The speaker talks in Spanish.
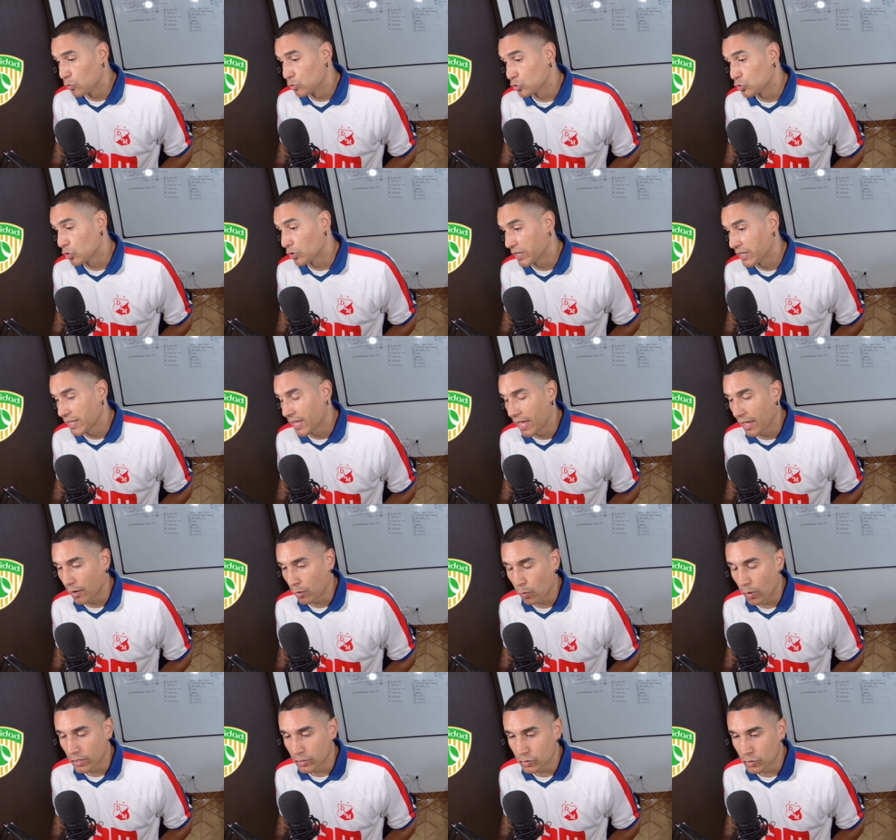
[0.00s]
usó línea de
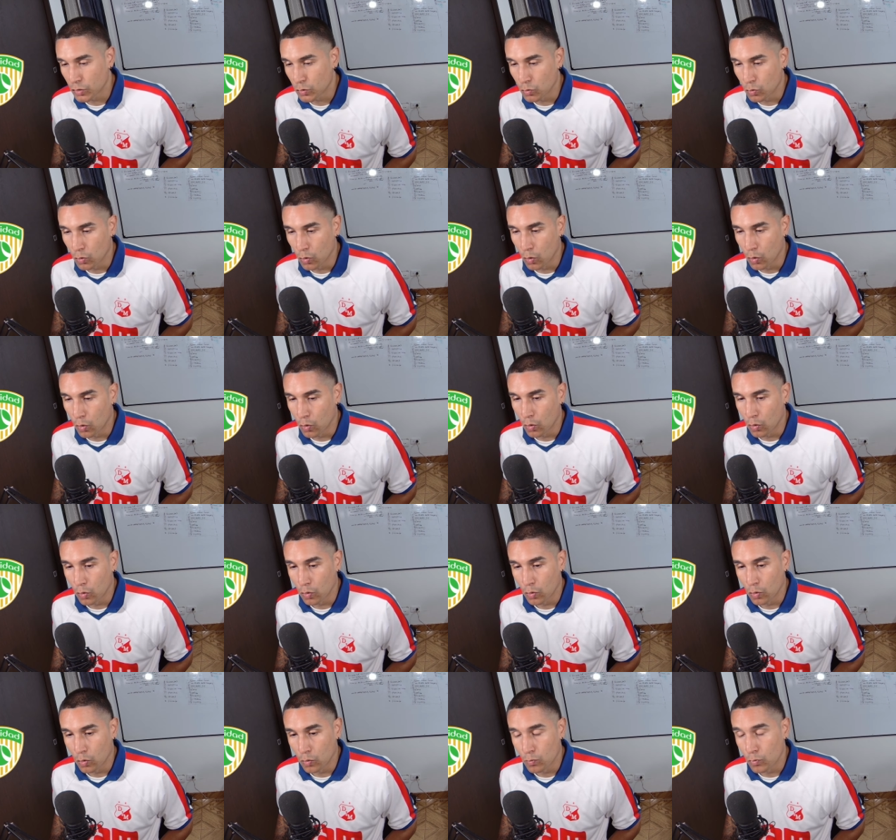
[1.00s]
cuatro y
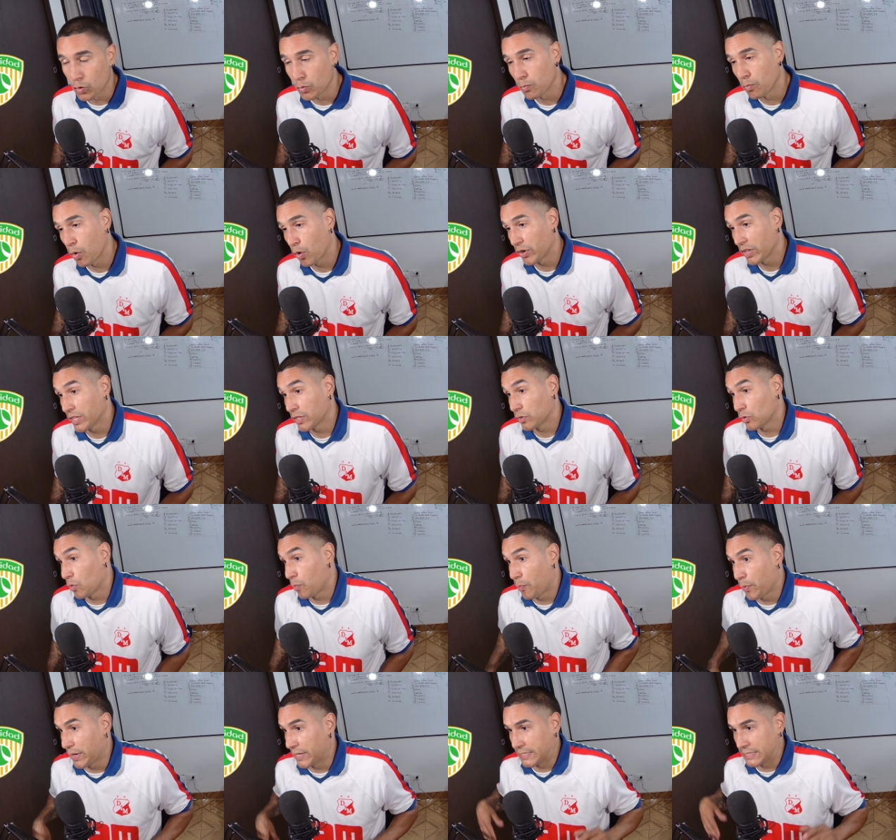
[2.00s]
jugó muy
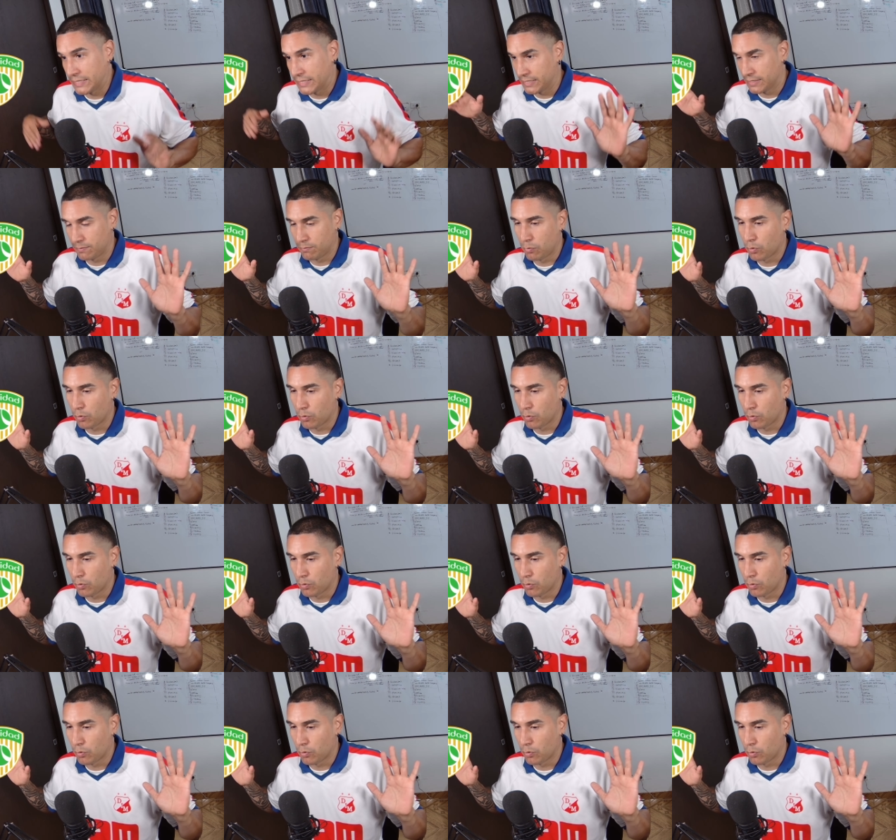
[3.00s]
bonito, pues,